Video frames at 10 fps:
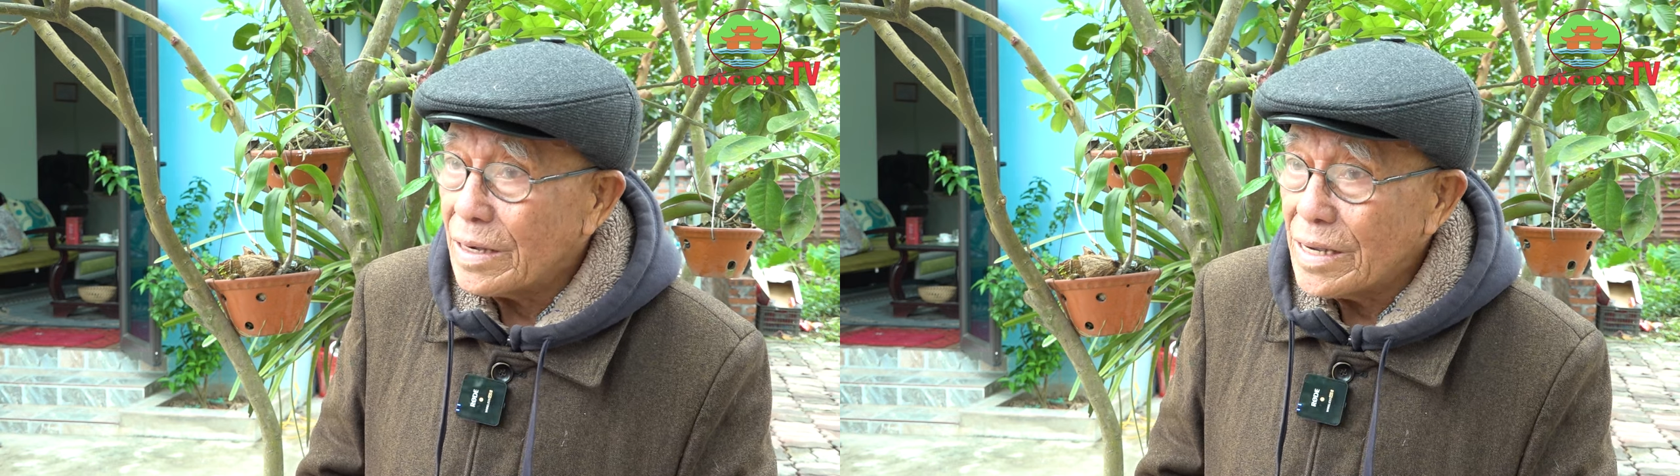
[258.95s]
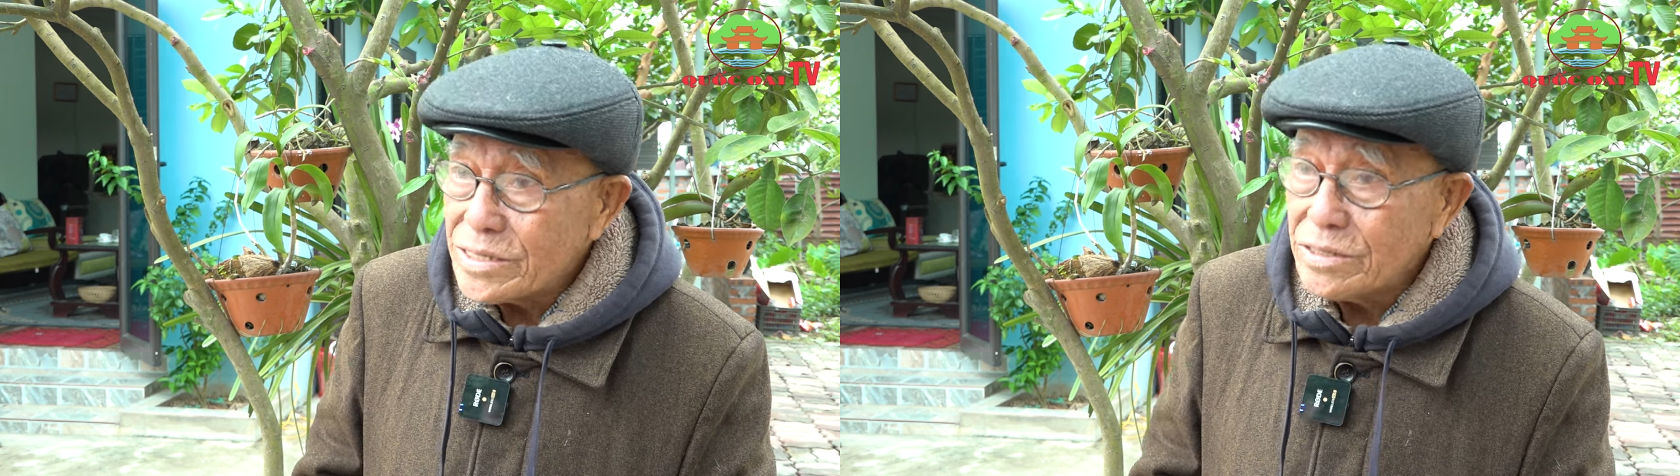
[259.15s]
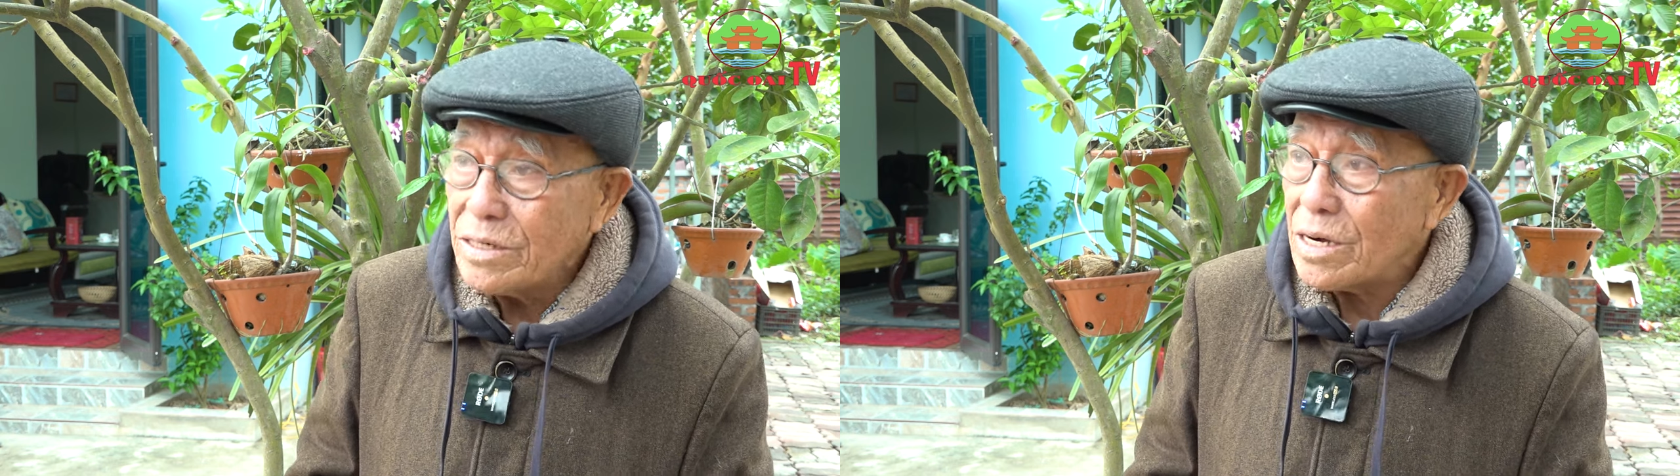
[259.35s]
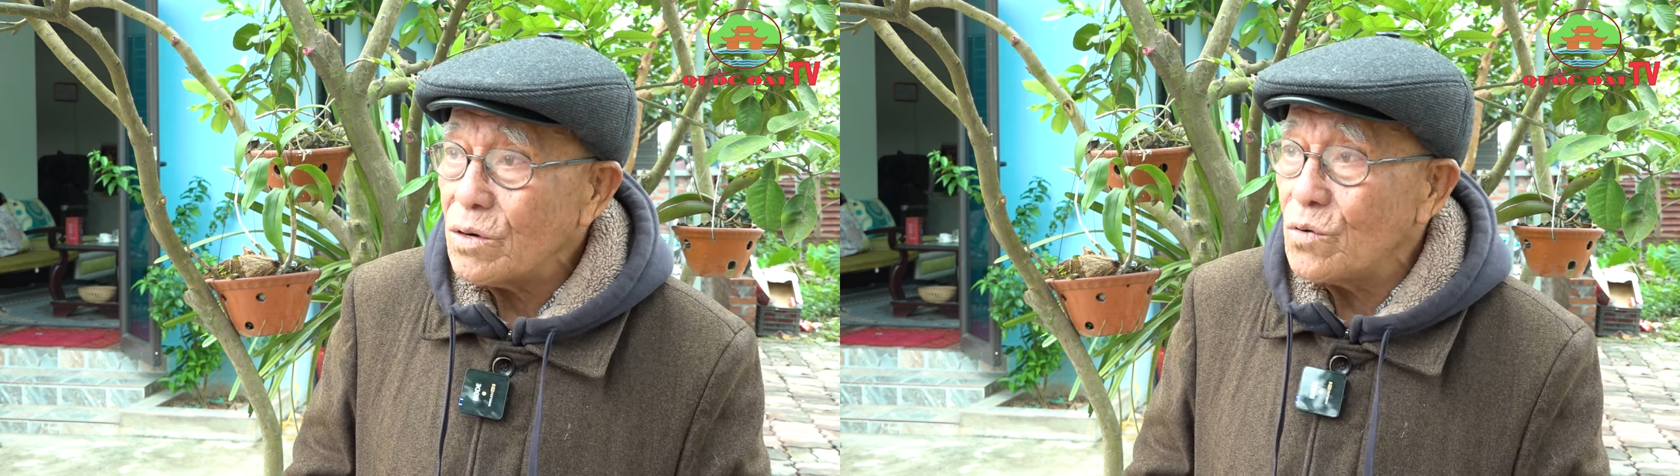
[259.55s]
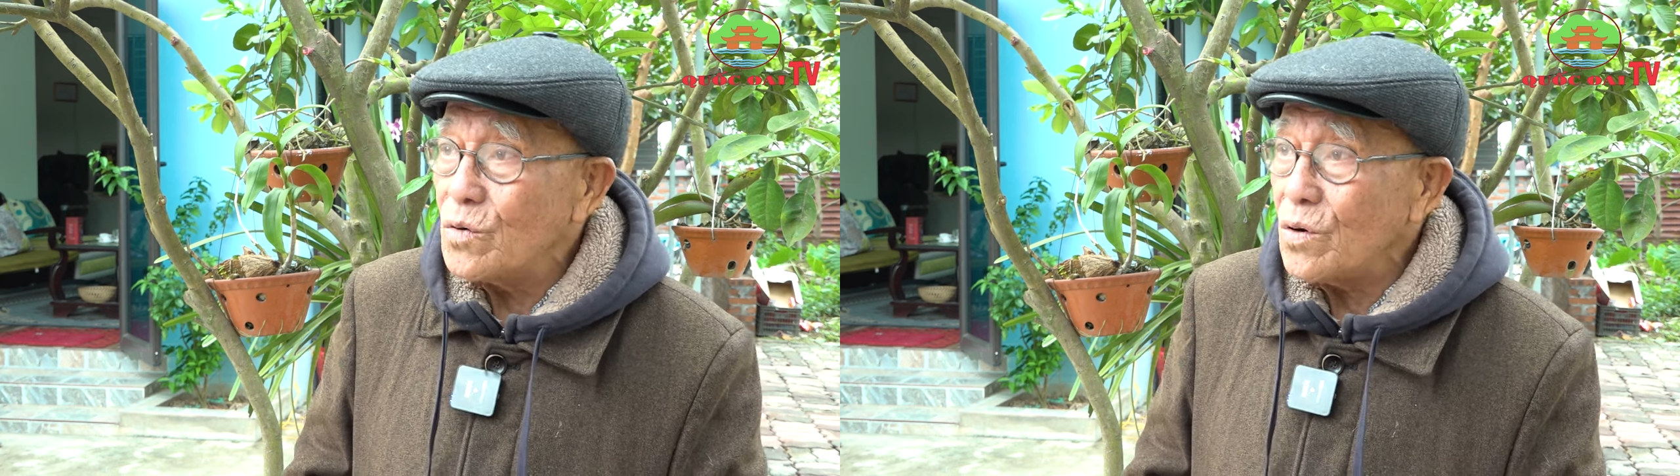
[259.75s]
ngày xưa
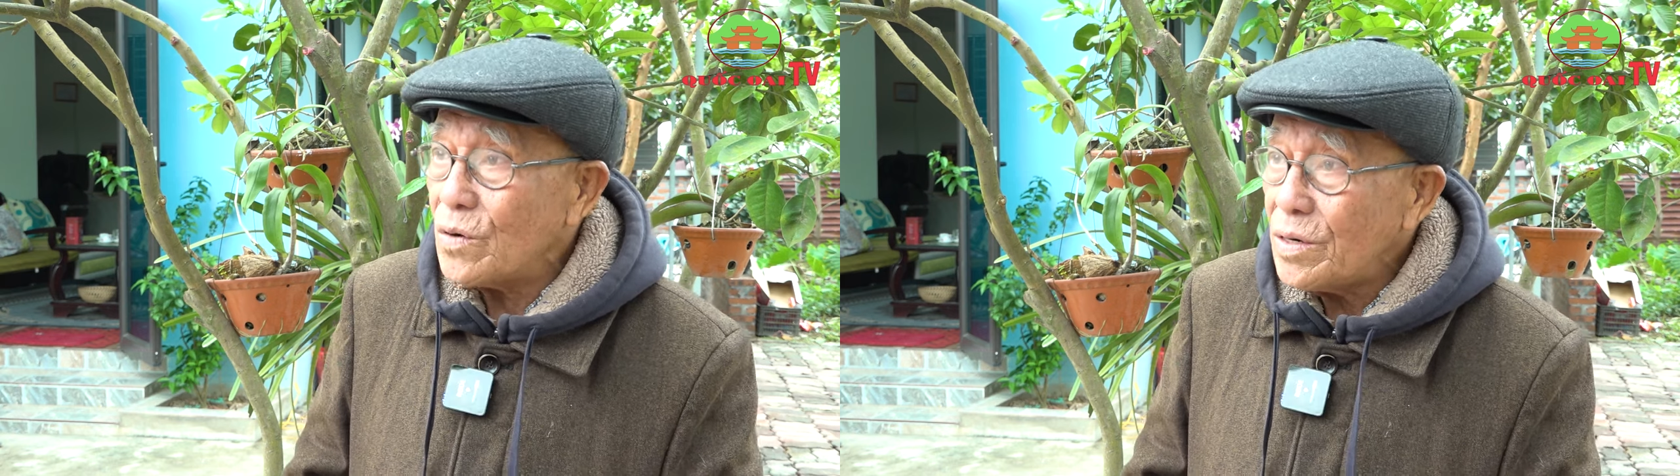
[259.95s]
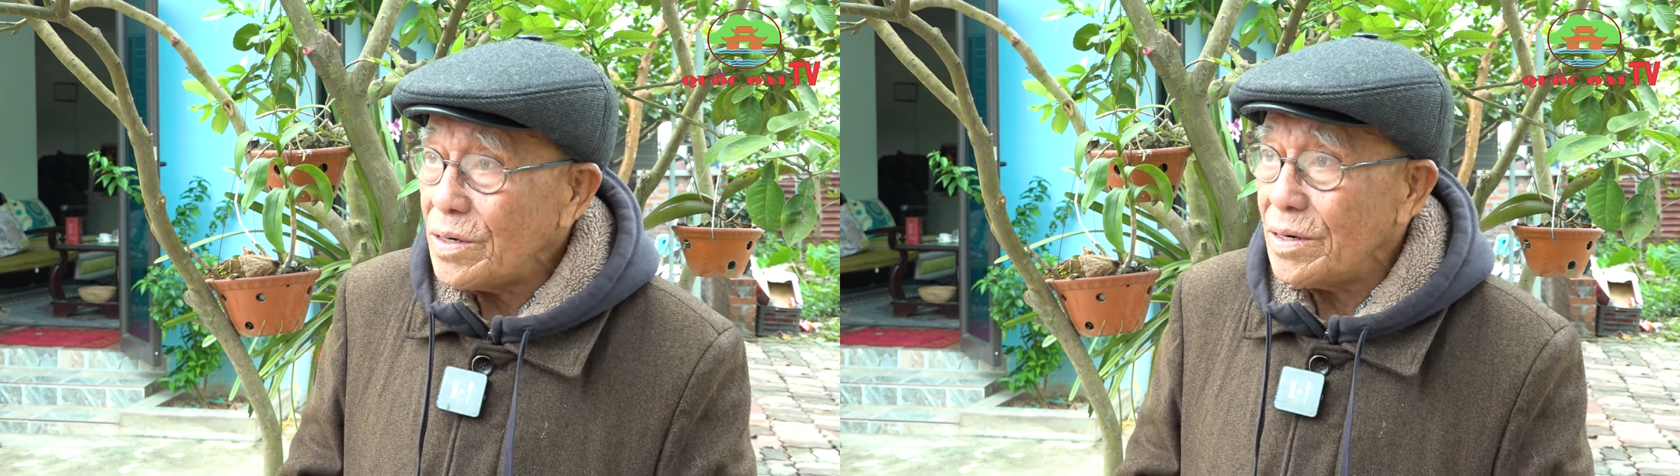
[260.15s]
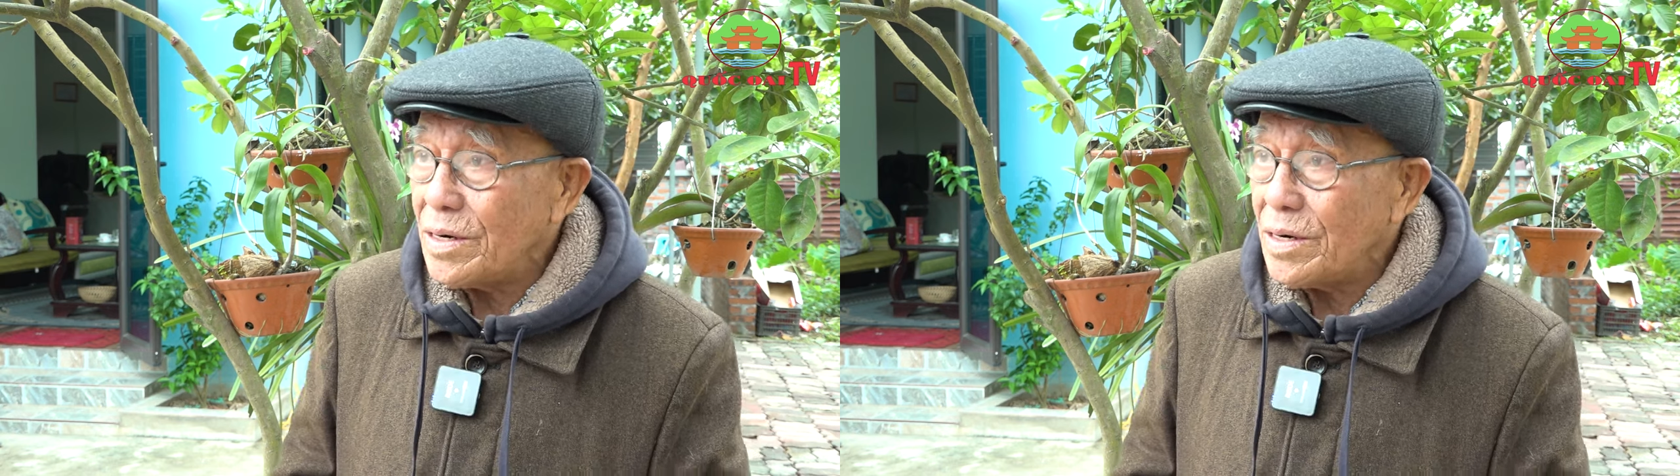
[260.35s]
các cụ nói